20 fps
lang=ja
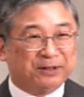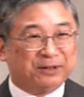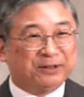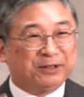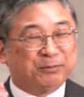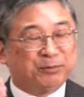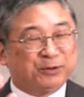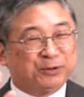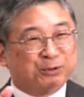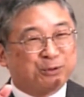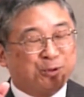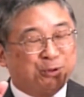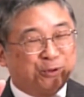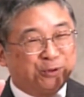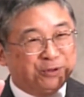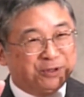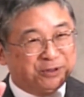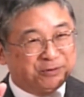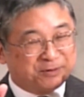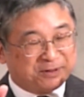でもねご
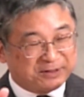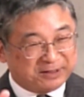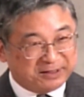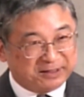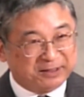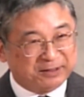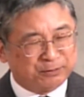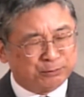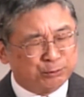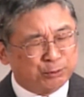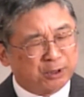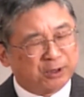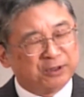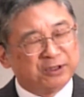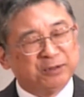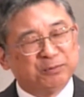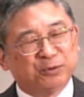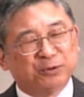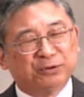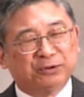本人はね
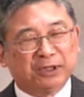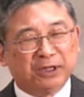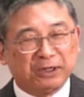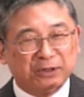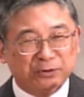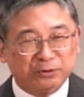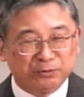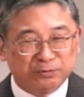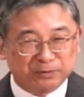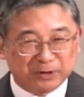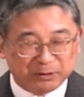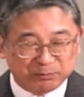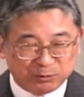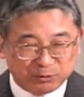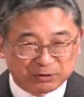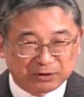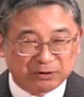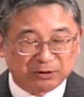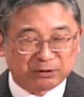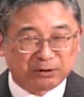何も電話
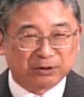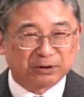も